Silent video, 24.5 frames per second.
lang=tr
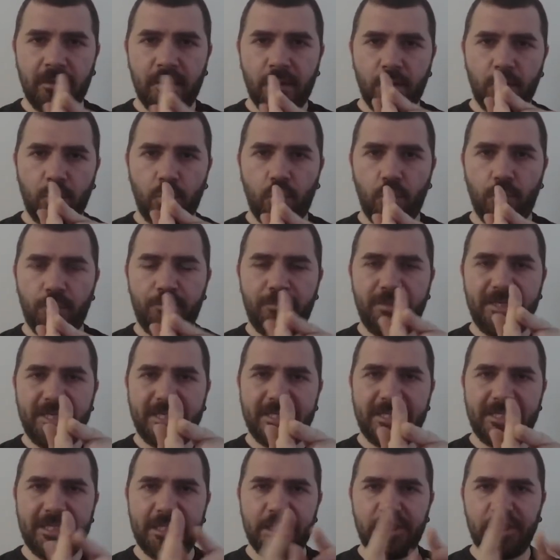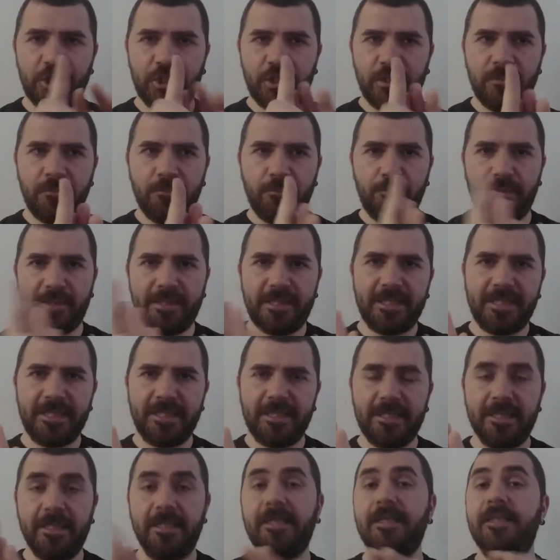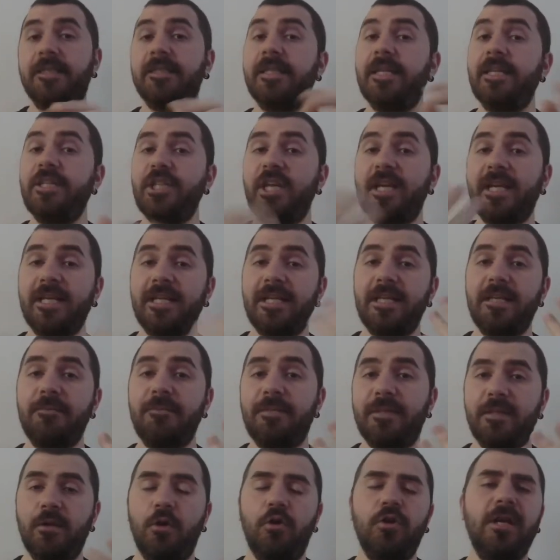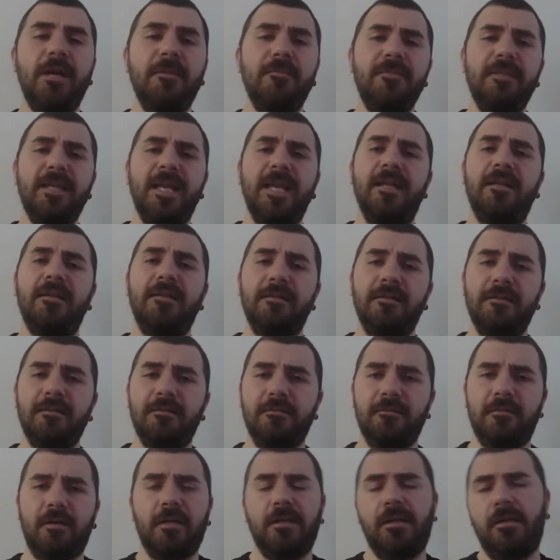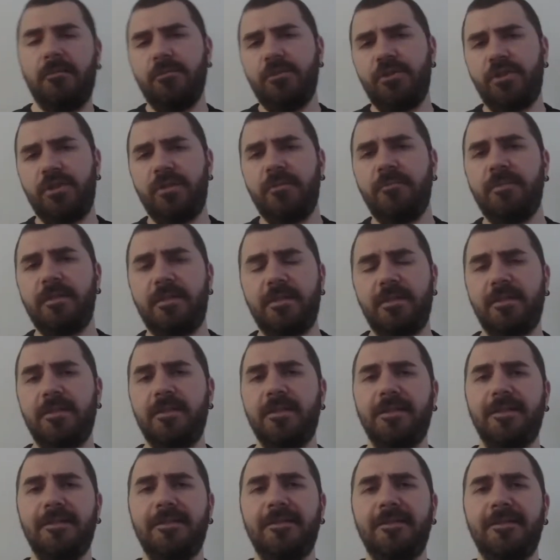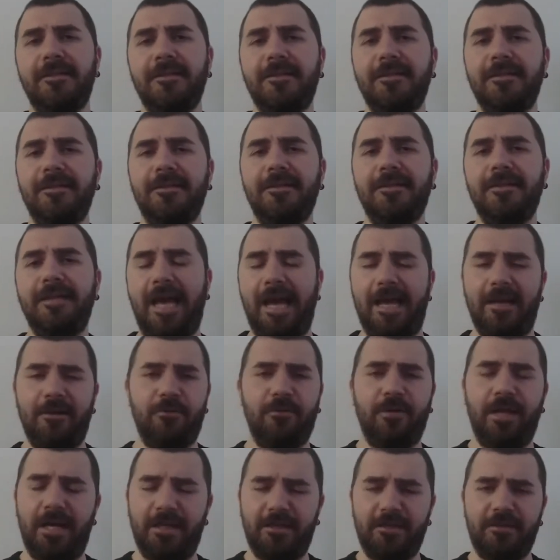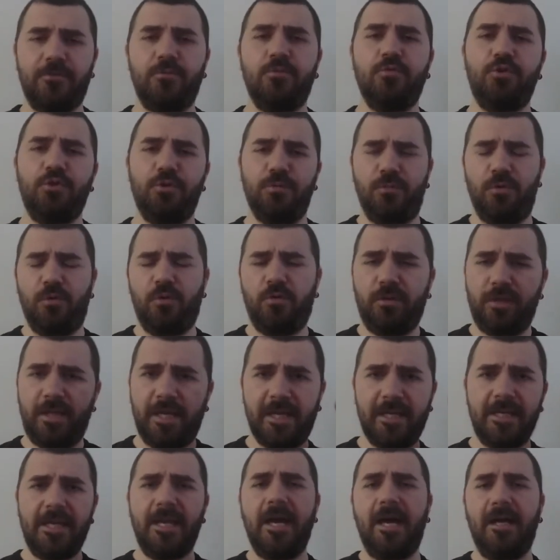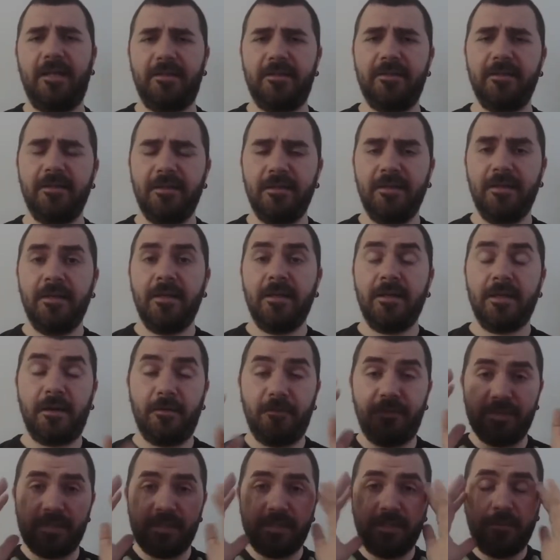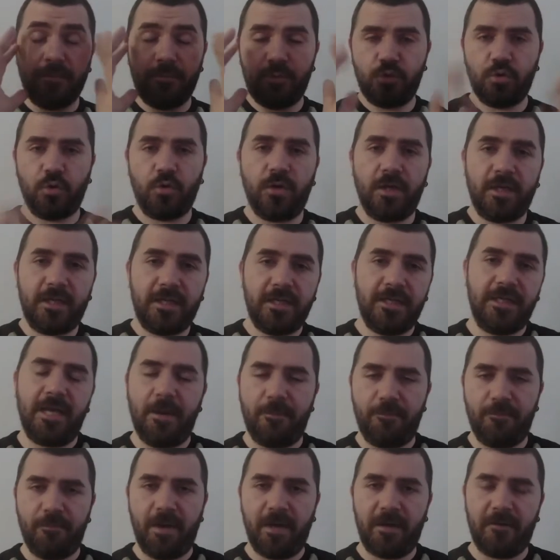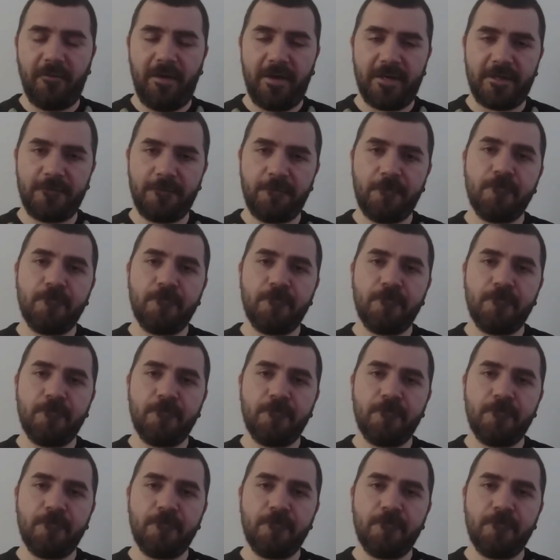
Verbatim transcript: O bir iş bitirildi. Ne şekilde bitir önemli değil. Adam işini bitirdi. Yani onu artık düşünmüyor. Onu geriye attı. Kafasında bir sonrakini yapmak var.